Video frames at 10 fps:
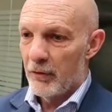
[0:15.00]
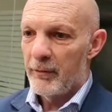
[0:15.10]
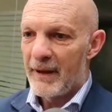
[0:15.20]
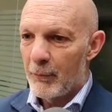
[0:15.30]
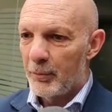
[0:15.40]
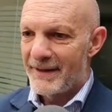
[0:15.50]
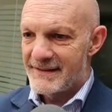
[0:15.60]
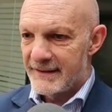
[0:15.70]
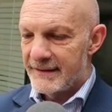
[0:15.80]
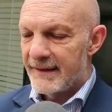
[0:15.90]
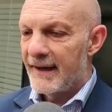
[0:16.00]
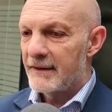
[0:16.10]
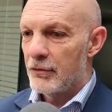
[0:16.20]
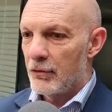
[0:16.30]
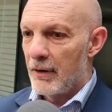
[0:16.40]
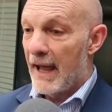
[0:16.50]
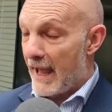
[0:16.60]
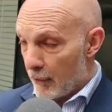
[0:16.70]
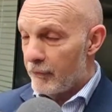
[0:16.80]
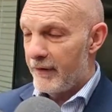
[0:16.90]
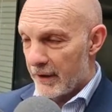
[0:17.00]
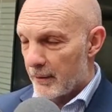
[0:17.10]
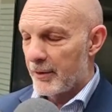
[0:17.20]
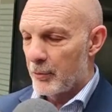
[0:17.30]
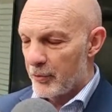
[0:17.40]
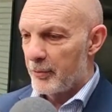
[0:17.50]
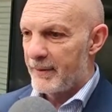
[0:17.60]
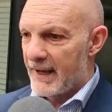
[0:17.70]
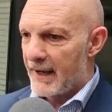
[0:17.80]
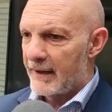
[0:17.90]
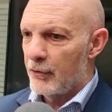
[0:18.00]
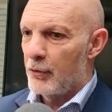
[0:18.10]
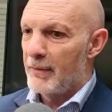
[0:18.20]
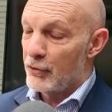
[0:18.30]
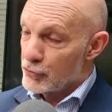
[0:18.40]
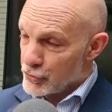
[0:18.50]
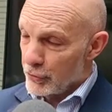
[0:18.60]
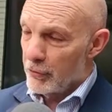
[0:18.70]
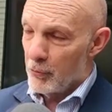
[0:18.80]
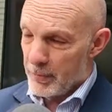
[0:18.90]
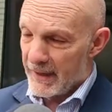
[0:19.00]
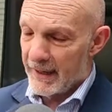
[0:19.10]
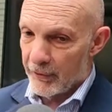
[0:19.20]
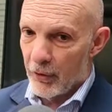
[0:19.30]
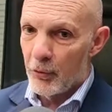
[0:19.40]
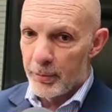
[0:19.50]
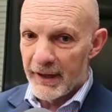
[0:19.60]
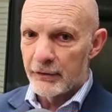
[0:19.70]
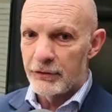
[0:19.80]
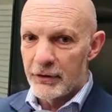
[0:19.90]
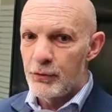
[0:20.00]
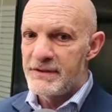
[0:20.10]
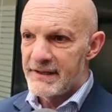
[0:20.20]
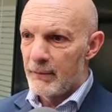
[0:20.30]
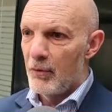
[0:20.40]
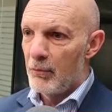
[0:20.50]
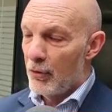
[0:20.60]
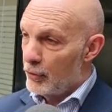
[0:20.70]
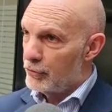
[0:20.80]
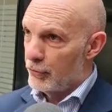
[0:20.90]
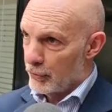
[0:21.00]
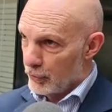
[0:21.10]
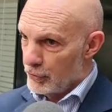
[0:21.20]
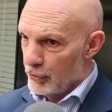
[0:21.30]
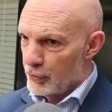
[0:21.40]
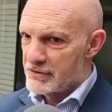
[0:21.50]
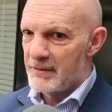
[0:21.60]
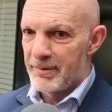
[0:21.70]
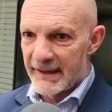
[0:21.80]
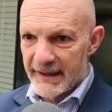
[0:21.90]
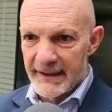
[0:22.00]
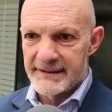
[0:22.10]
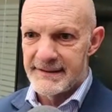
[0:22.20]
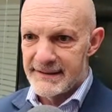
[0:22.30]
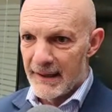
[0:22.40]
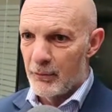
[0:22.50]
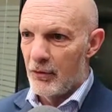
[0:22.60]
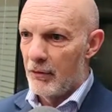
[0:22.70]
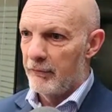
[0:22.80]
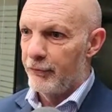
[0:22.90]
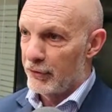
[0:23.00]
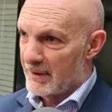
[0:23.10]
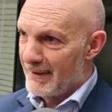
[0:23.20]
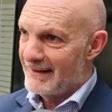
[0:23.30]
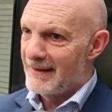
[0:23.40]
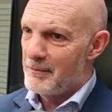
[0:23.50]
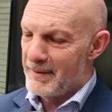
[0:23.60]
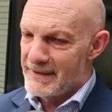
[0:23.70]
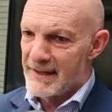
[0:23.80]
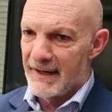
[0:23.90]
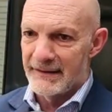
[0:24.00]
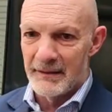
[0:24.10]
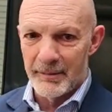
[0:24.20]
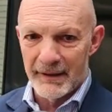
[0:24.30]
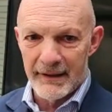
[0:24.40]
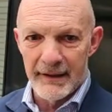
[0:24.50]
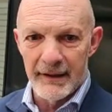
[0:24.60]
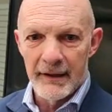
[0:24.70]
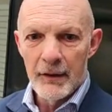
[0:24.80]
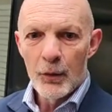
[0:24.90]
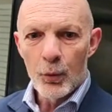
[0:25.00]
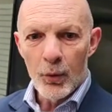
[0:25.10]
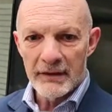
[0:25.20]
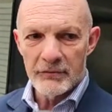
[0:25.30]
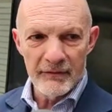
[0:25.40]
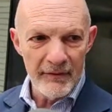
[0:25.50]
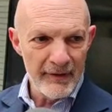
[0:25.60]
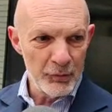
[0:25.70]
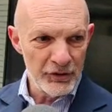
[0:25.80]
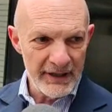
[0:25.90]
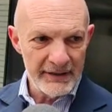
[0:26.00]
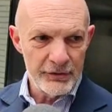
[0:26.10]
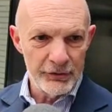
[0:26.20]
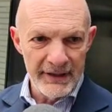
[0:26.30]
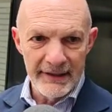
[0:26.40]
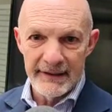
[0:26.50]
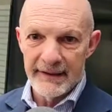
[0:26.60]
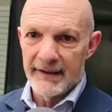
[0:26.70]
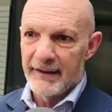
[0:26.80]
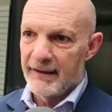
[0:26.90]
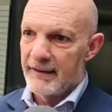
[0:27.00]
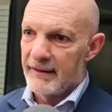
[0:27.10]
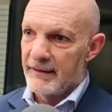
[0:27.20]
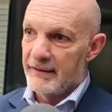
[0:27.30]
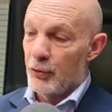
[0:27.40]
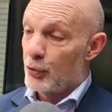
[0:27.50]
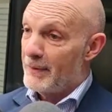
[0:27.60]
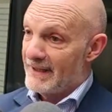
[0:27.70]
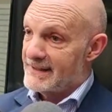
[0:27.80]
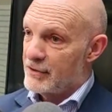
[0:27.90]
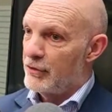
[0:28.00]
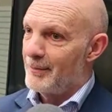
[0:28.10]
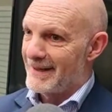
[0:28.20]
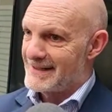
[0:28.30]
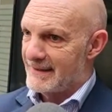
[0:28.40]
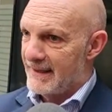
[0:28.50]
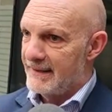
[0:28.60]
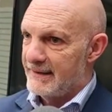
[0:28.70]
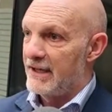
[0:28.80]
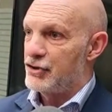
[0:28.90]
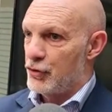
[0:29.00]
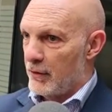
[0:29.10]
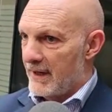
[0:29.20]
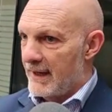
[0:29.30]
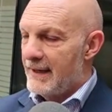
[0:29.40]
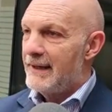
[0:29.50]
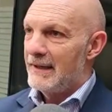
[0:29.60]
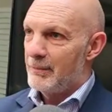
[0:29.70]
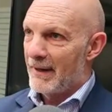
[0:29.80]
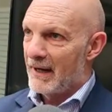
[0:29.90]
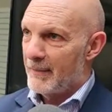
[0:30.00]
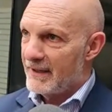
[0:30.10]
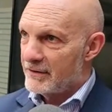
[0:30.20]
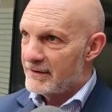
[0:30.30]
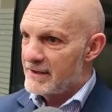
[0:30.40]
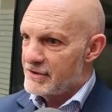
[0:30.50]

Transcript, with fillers: lo abbiamo presentato, è un vero e proprio piano, ma non solo è un piano, è un piano di cui siamo molto orgogliosi perché ci siamo fortemente impegnati perché quanto avevamo detto nella eh, documentazione precedente, e cioè il pagamento del